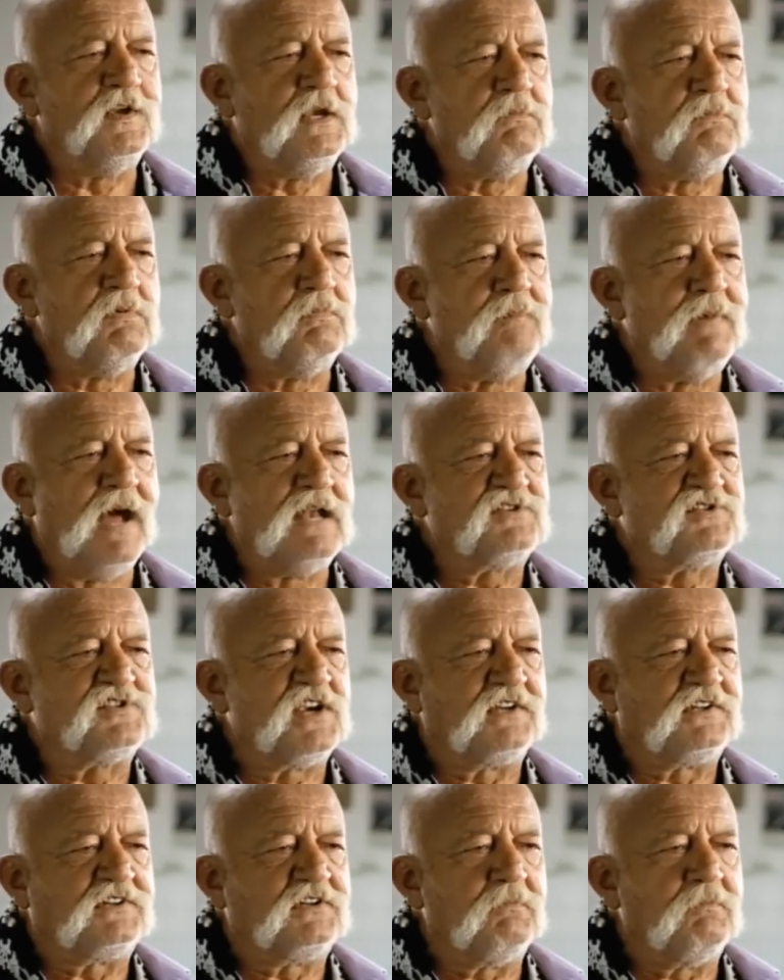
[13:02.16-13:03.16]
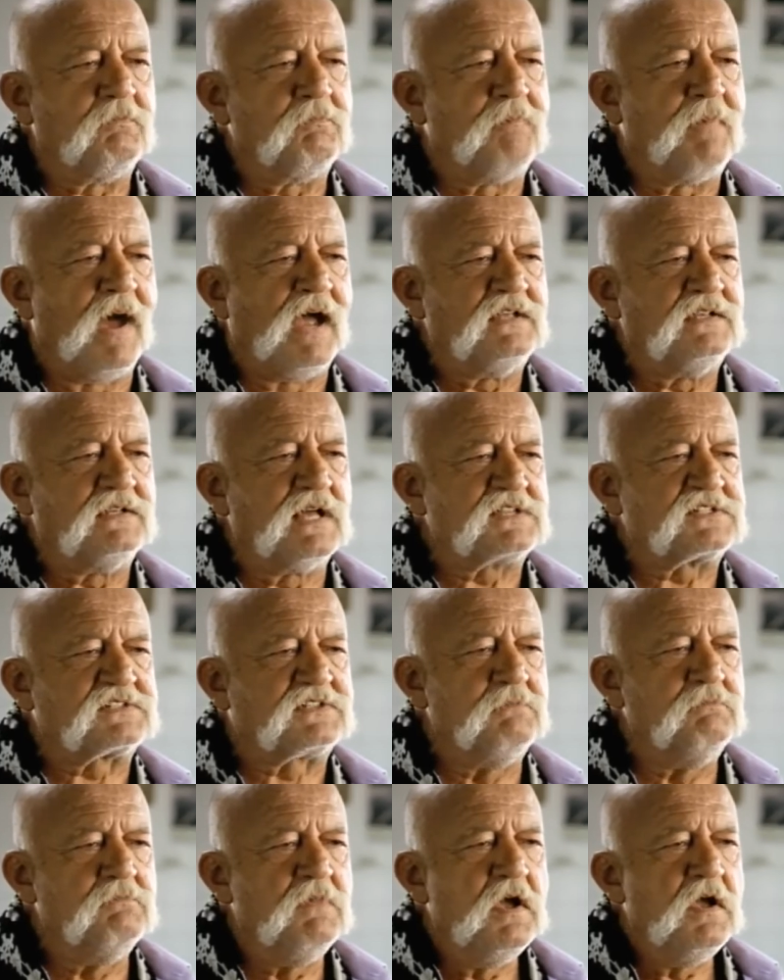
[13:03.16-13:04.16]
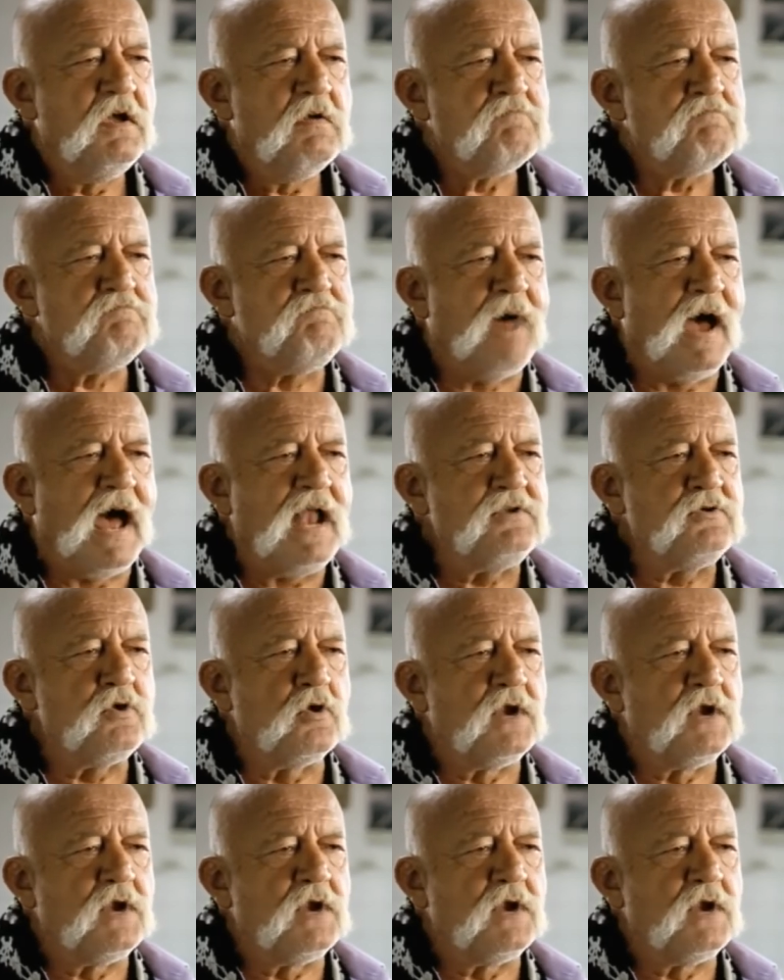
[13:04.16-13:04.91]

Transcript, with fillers: filmi ben çektim, ben yazdım, ben